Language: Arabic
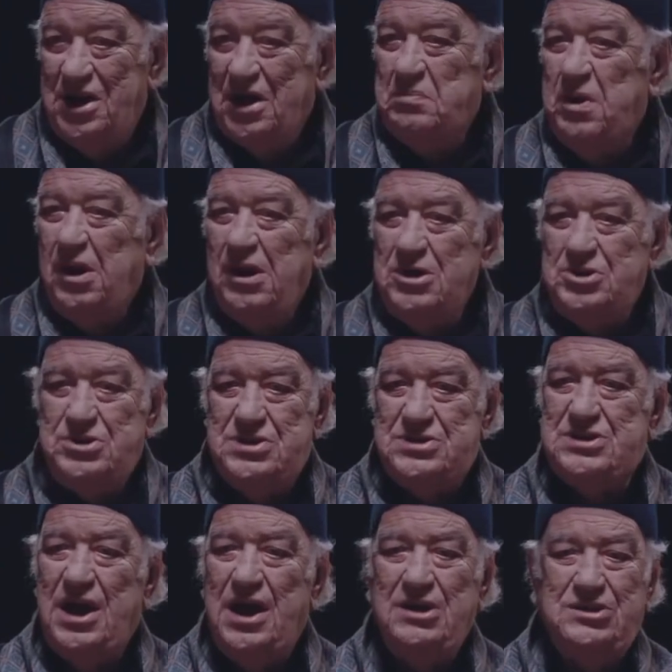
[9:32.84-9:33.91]
انك ما جيتش
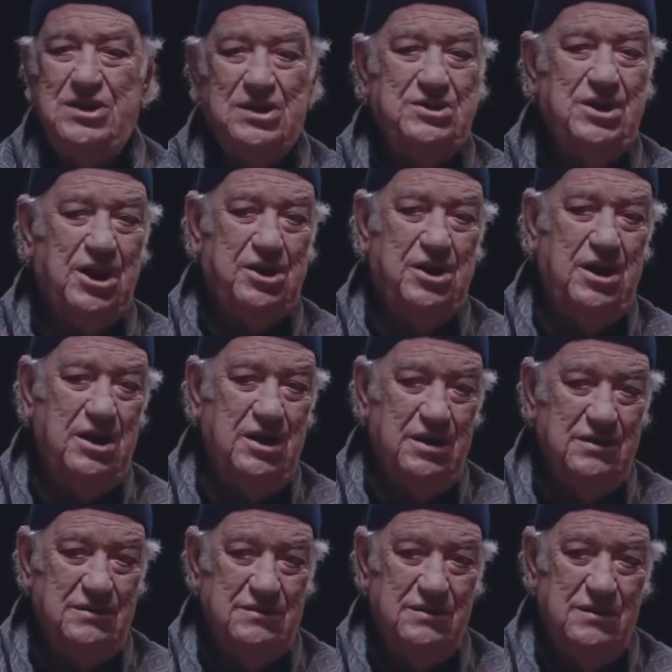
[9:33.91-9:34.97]
ساعتها تحكي لي
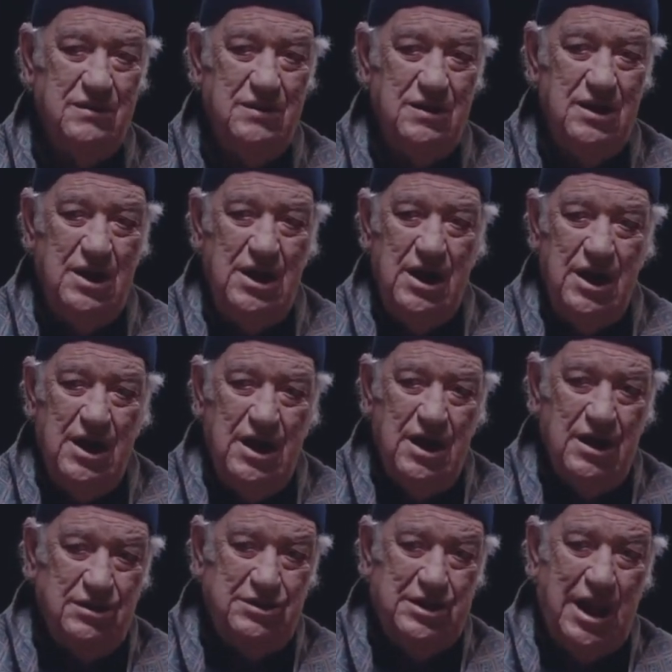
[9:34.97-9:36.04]

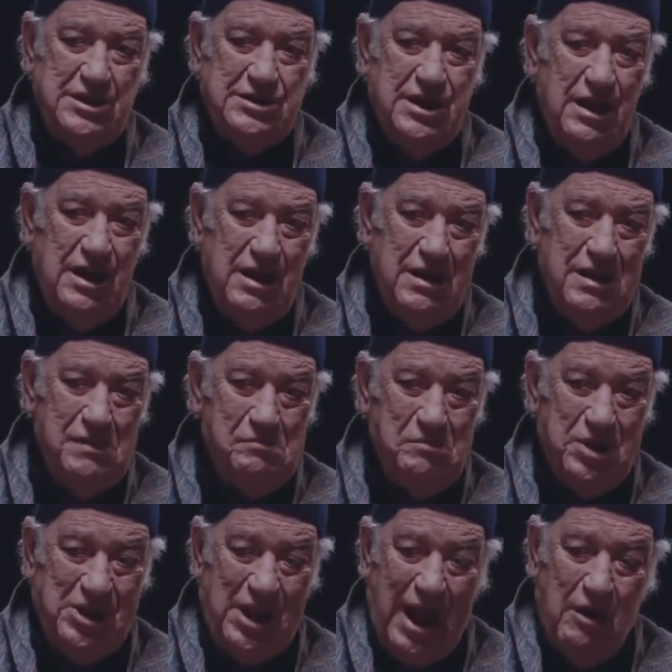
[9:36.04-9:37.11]
الثالثه
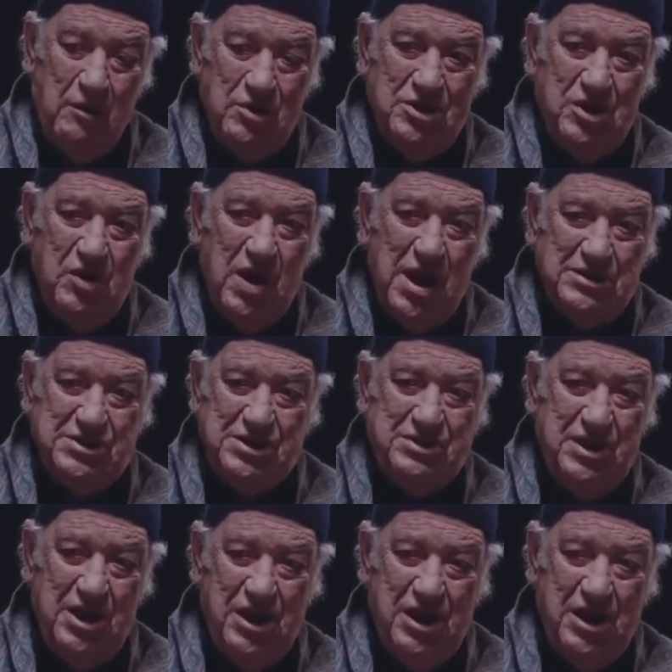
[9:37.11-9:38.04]
بتحاول دلوقتي